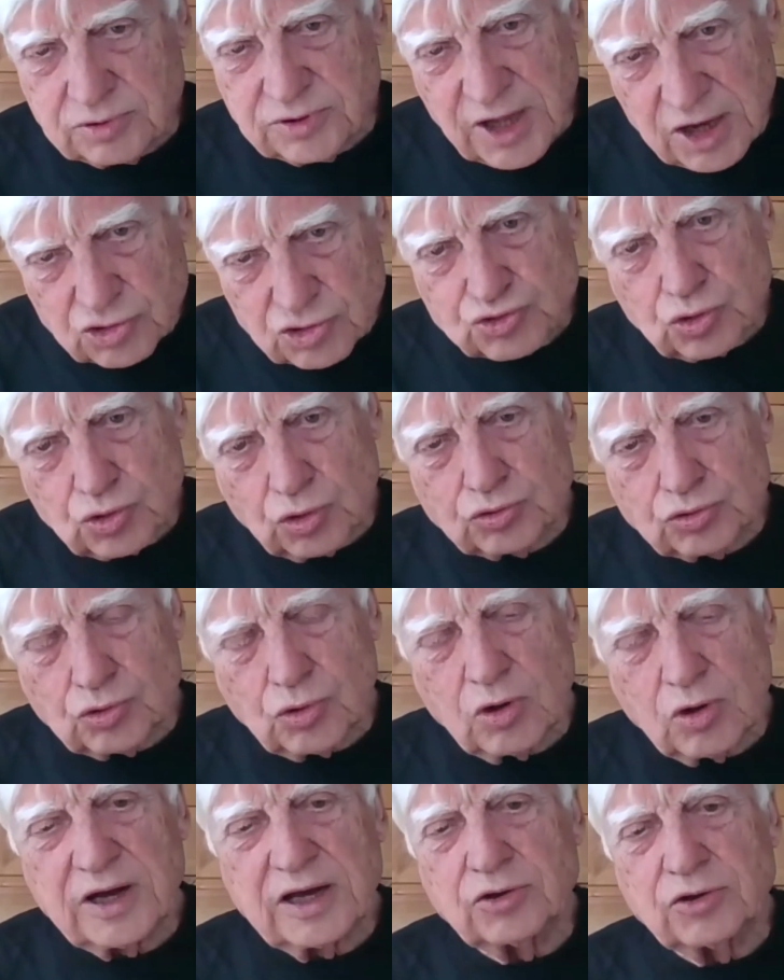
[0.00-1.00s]
To był nie
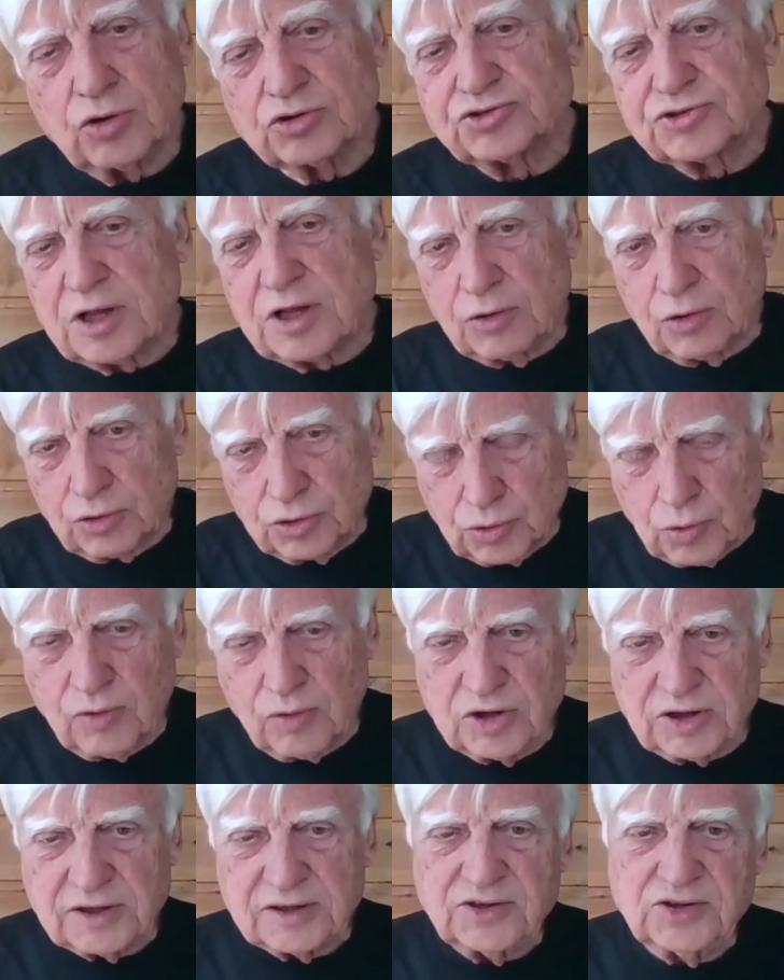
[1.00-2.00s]
tylko żart,
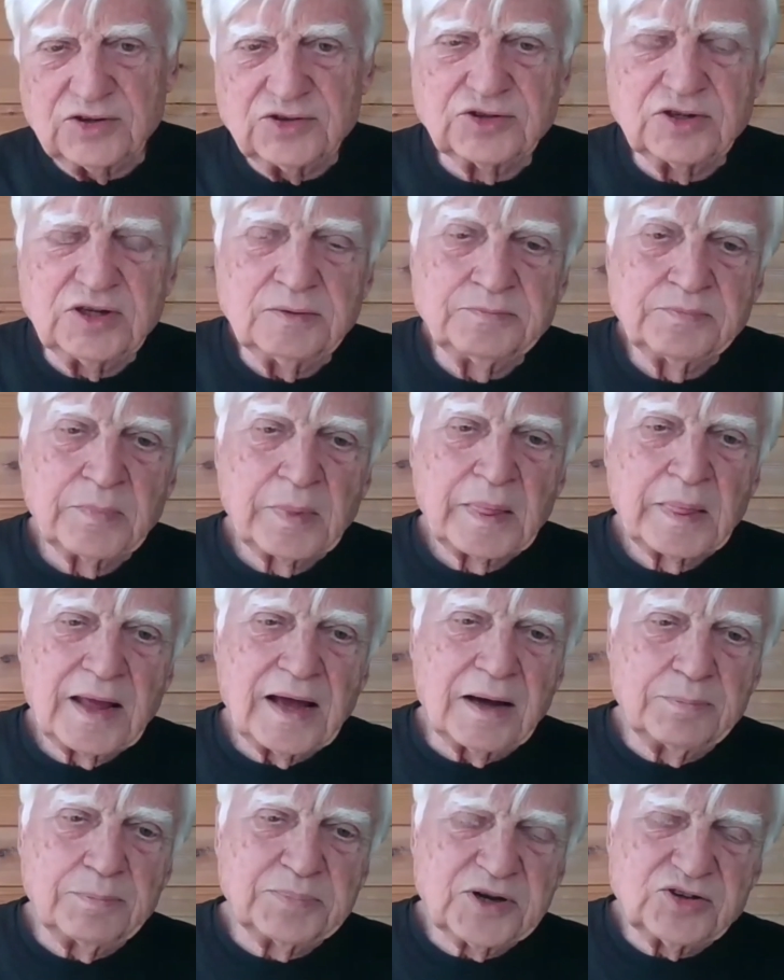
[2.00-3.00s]
bo coś z
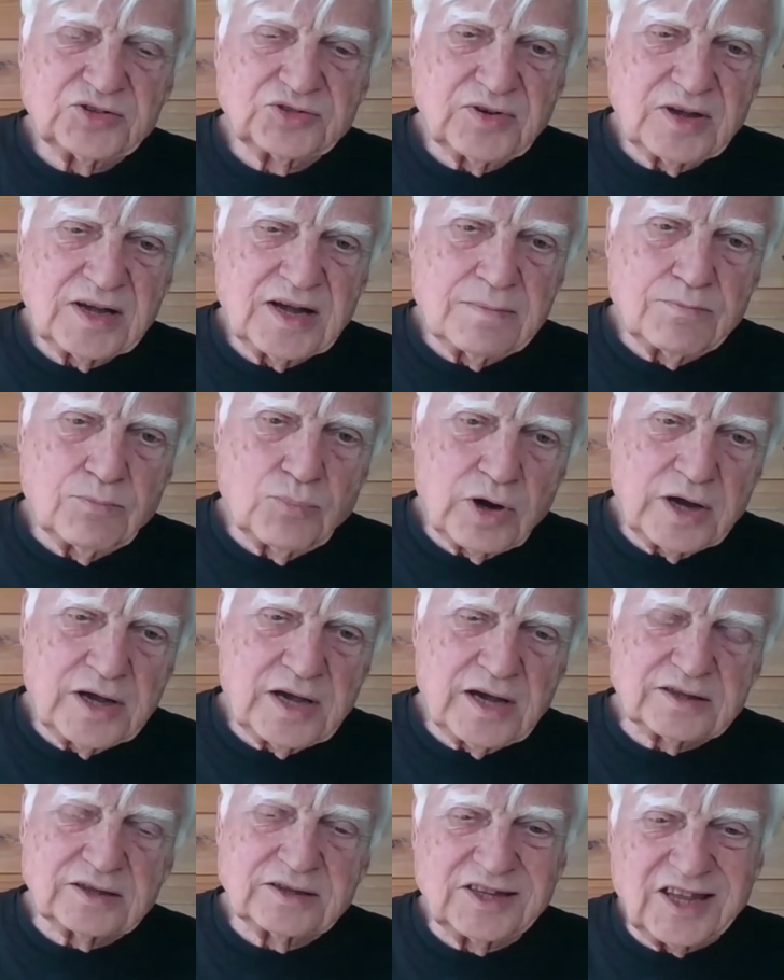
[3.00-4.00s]
tego zostało w
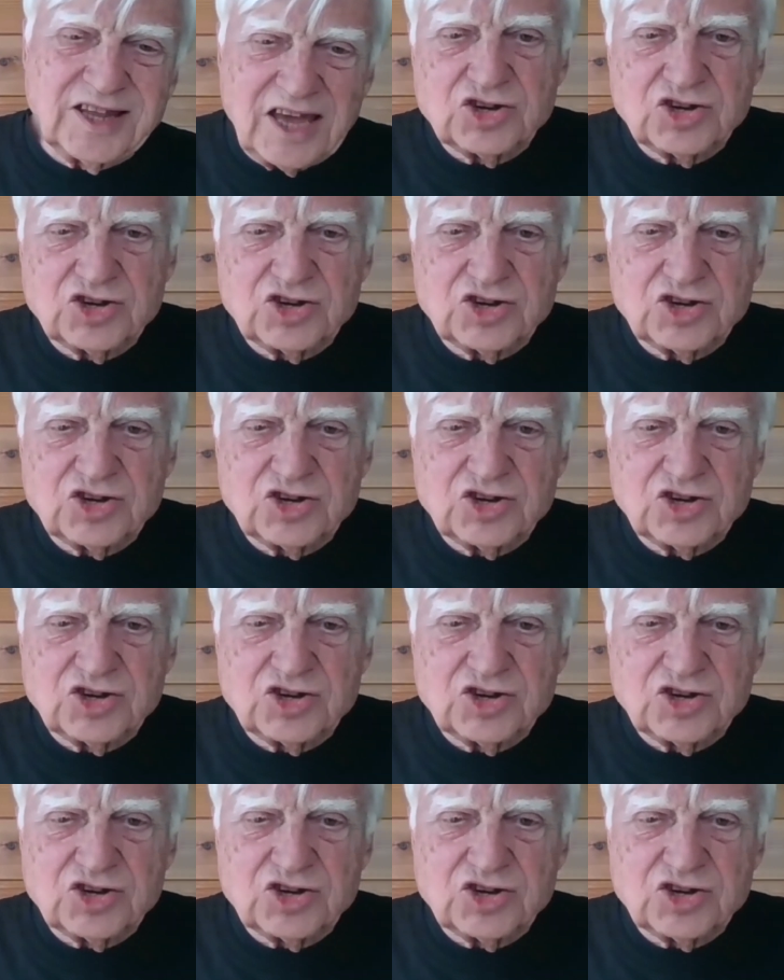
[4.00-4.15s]
książce.